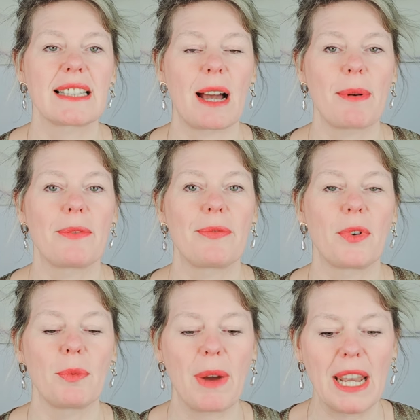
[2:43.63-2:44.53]
Aber
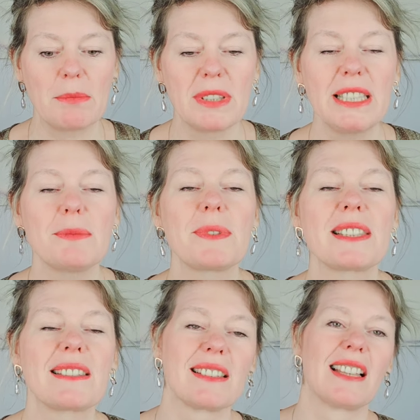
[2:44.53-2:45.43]
von meinem
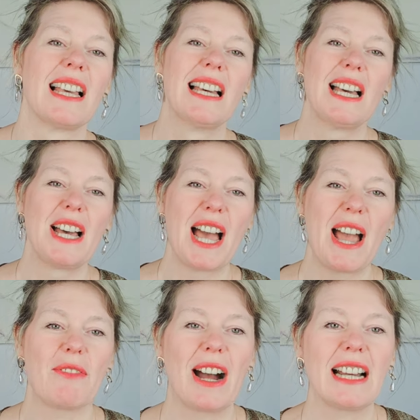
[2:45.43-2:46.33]
Liebsten
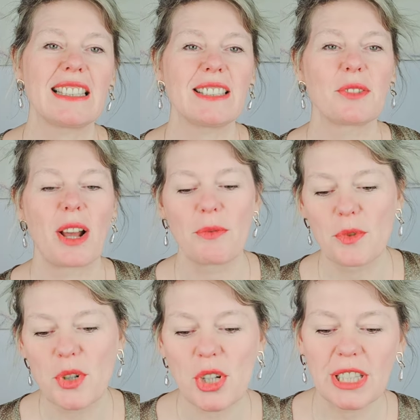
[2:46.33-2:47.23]
erwarte oder
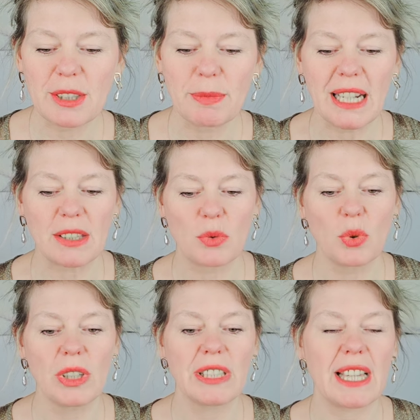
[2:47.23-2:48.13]
wünsche ich mir
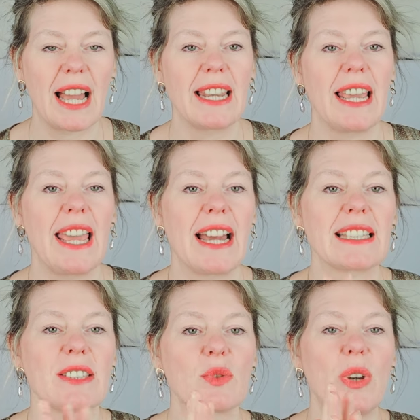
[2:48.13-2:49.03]
natürlich eine
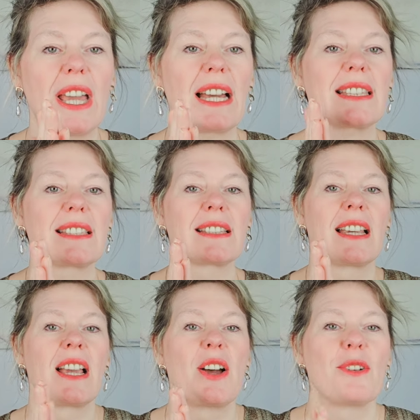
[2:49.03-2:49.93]

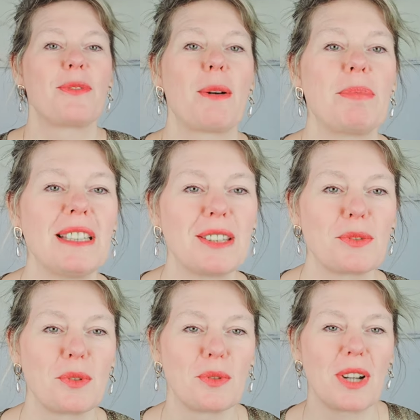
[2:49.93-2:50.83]

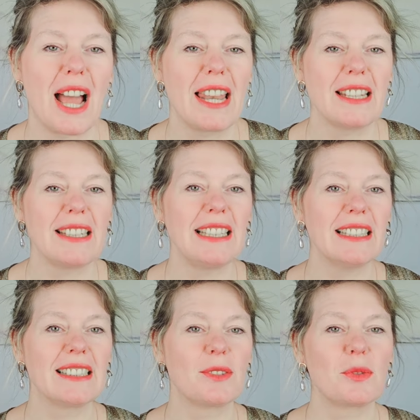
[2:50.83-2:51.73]
Herz-zu-Herz-Verbindung und eine
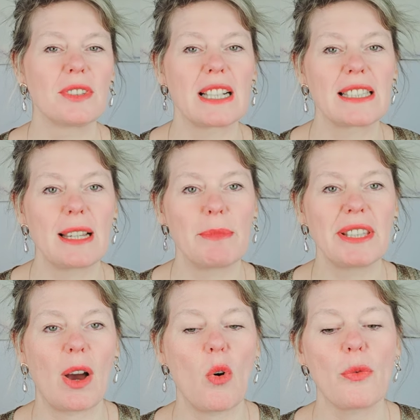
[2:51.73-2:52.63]
Nähe und dass er
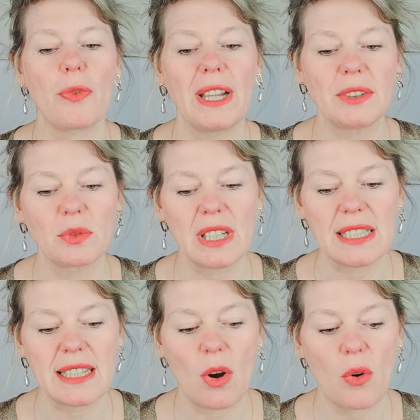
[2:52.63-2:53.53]
mich auffängt und
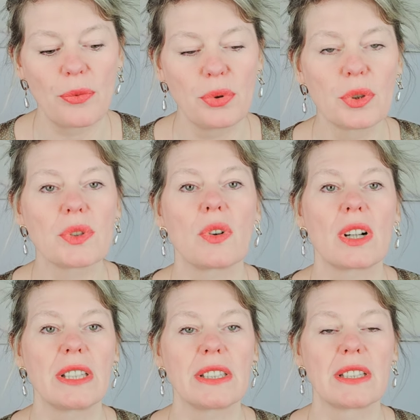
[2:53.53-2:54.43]
dass er auch
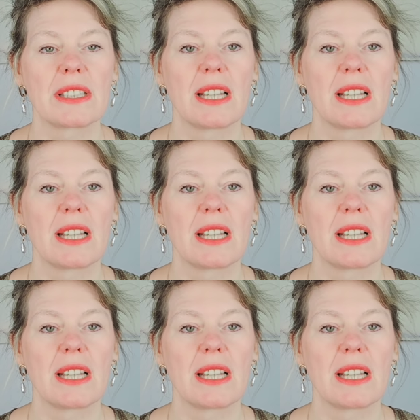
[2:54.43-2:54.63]
fürsorglich ist.